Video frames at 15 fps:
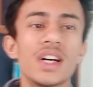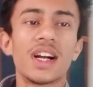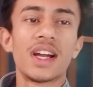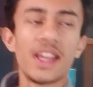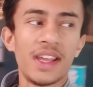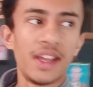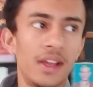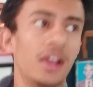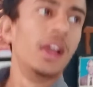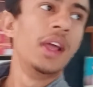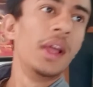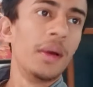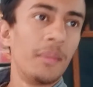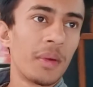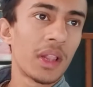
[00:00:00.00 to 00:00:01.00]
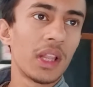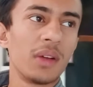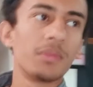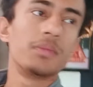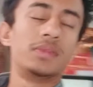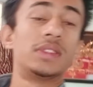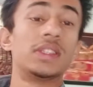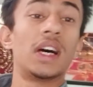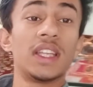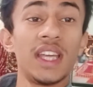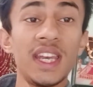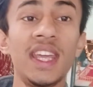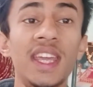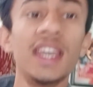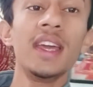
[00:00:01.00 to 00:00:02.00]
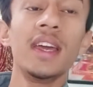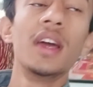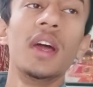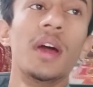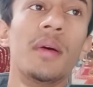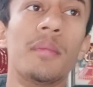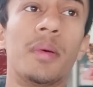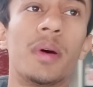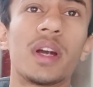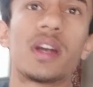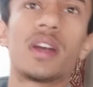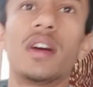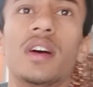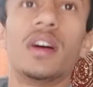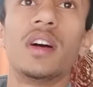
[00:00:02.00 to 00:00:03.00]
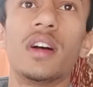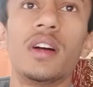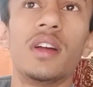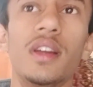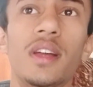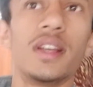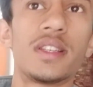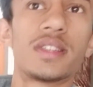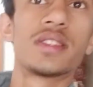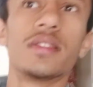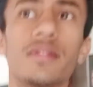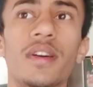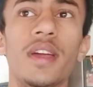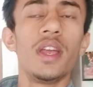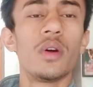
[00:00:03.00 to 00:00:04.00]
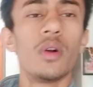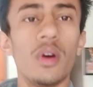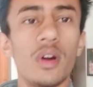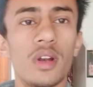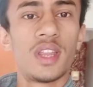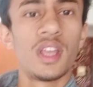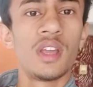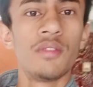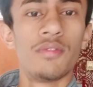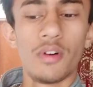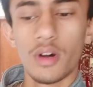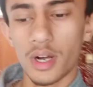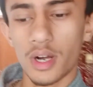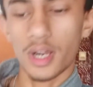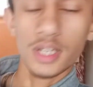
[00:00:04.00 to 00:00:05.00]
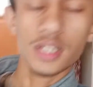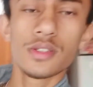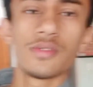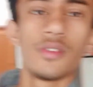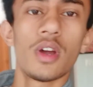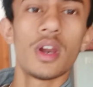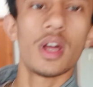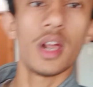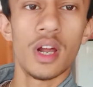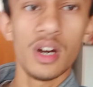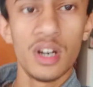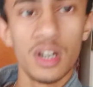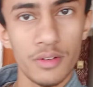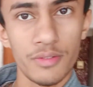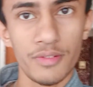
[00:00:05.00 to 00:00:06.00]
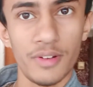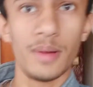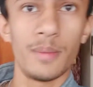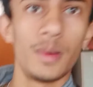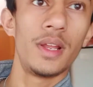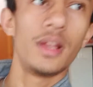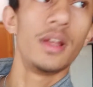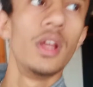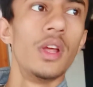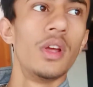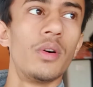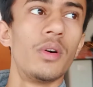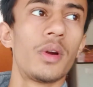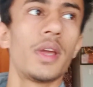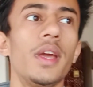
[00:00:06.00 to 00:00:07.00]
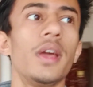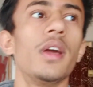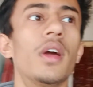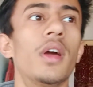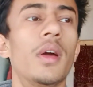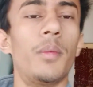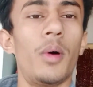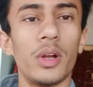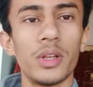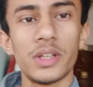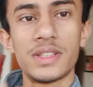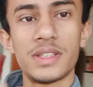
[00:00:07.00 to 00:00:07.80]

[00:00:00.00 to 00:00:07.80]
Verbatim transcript: गए हैं मतलब ज़्यादा नहीं है बट इट्स अ वेरी गुड थिंग फॉर अस फॉर आर हंटर फैमिली ओके बहुत अच्छी